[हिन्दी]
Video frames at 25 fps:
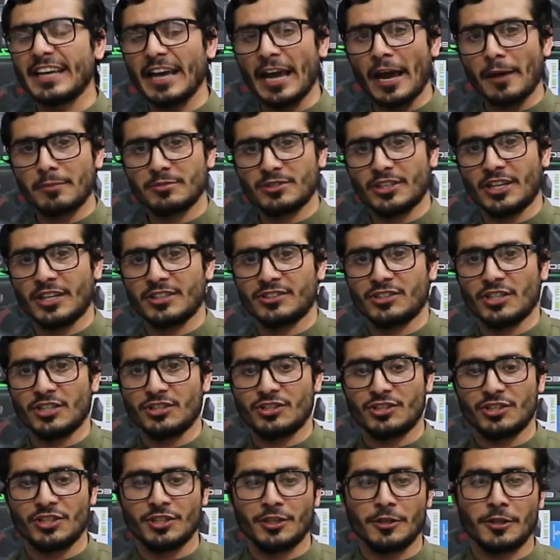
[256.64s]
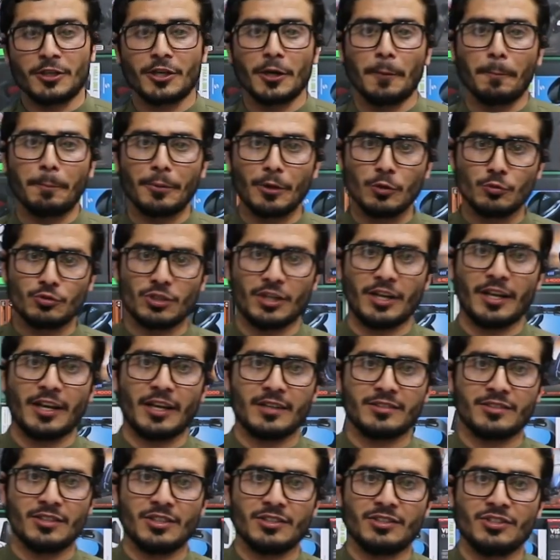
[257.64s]
गेम्स एसेसरी कंप्यूटर
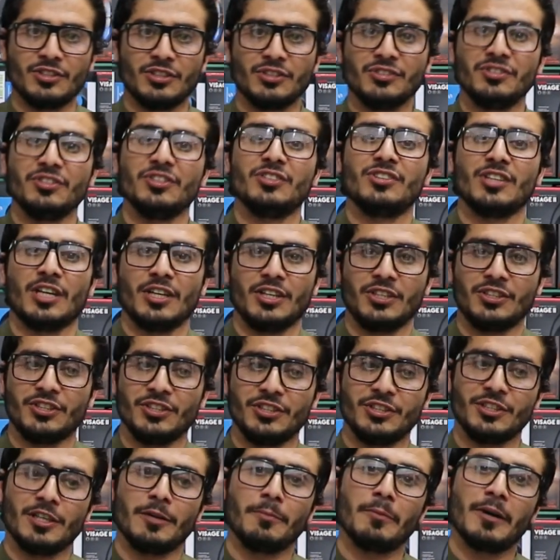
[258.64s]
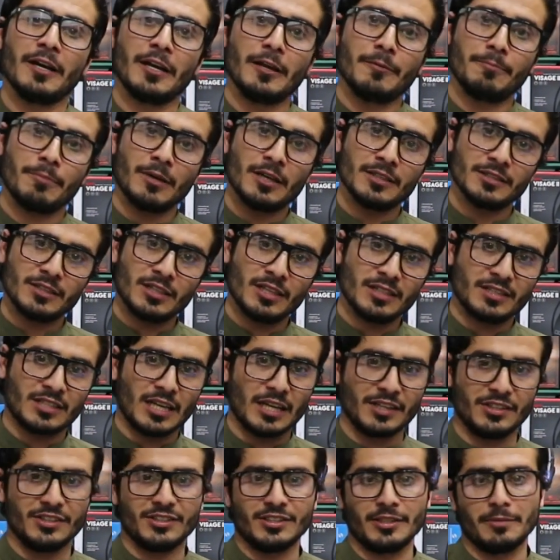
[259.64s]
एक्सेसरी ये सारी चीज़ें हमारे पास
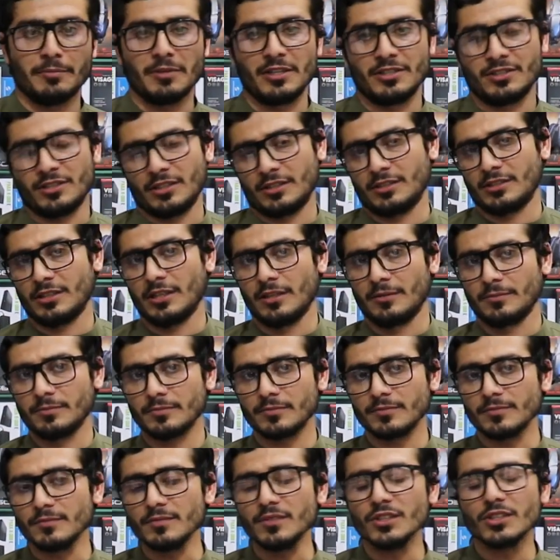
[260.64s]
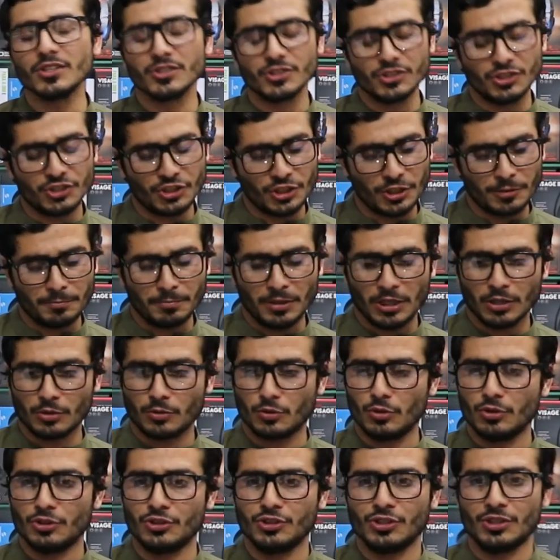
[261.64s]
आसानी से मिल सकती अवेलेबल है कंप्लीट ठीक
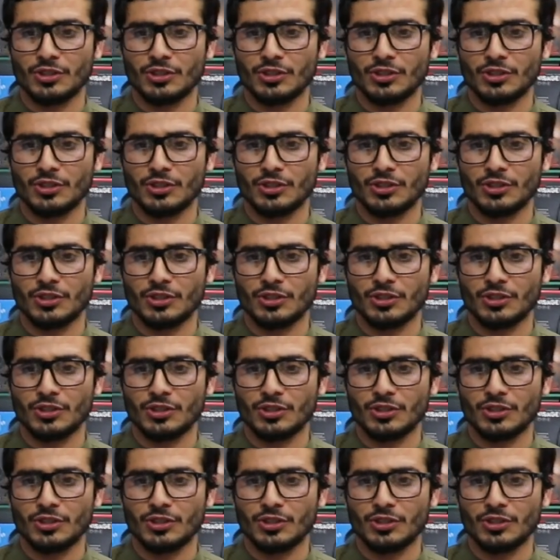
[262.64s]
हो गया